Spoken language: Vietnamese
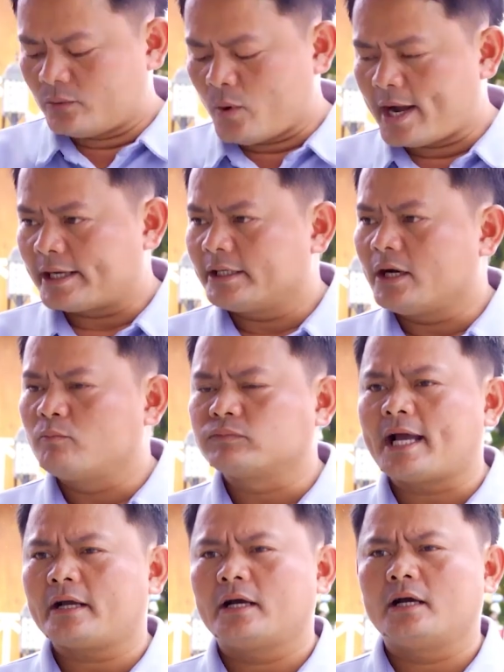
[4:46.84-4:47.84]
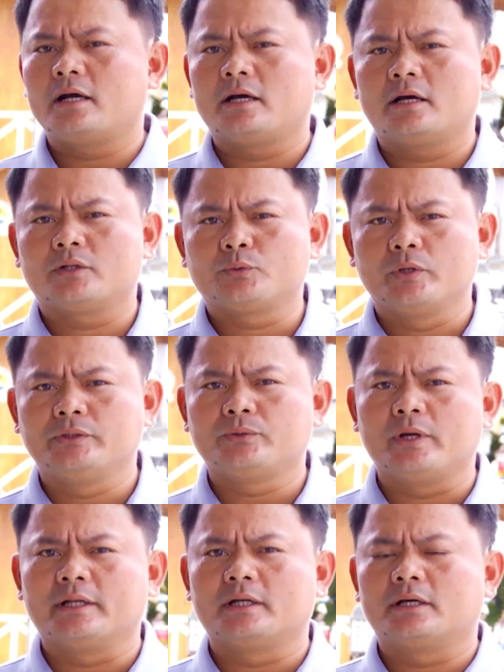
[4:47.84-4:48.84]
Qua cái công tác uh, tuyên
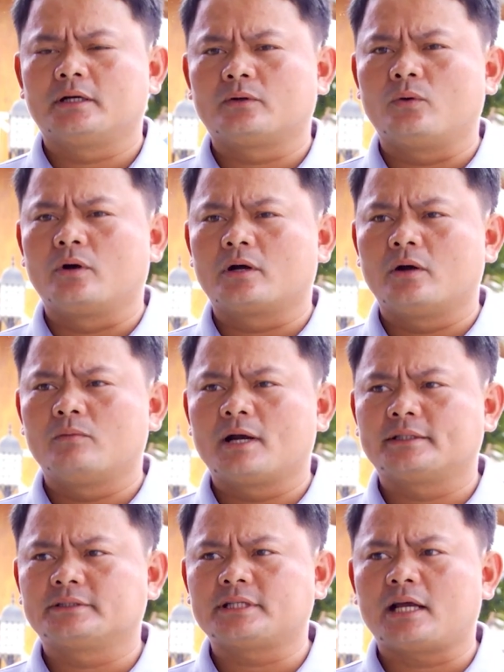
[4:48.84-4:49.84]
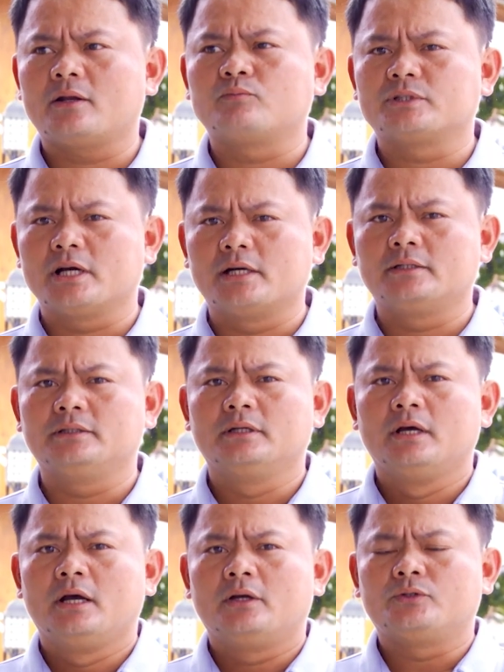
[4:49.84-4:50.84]
truyền uh, của công an xã Long Sơn,
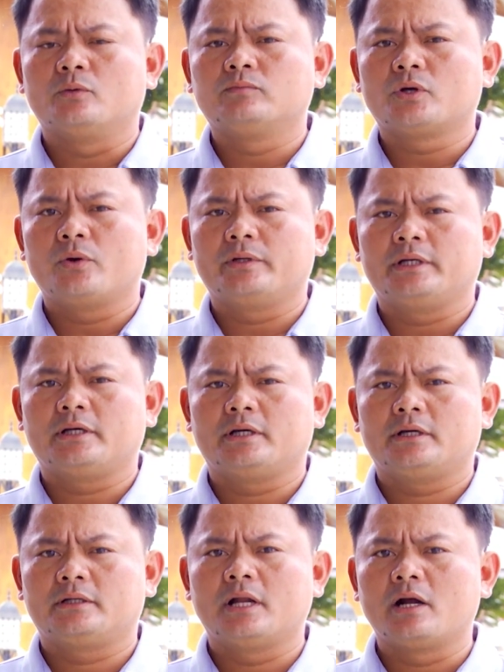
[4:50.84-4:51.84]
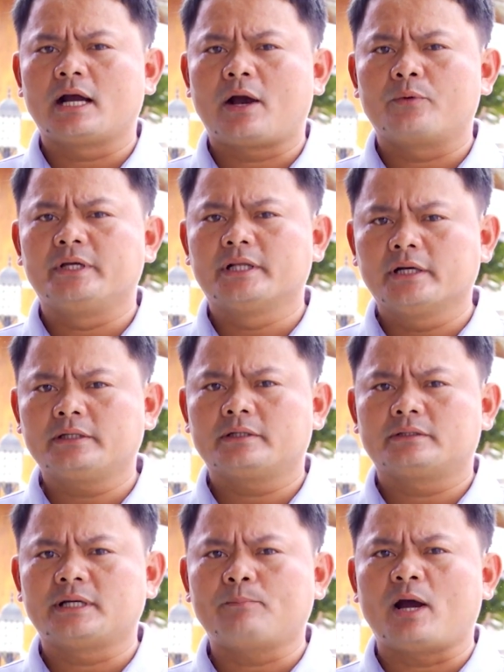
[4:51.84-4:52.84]
chúng tôi uh, nâng cao ý thức
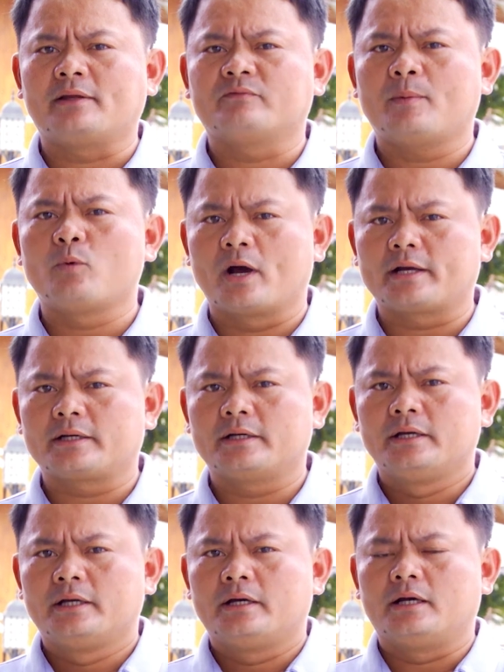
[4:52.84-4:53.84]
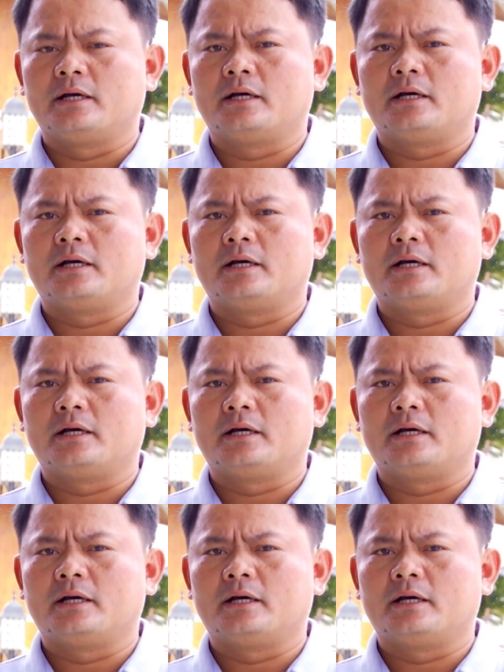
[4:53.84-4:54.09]
chấp hành pháp luật. Uh,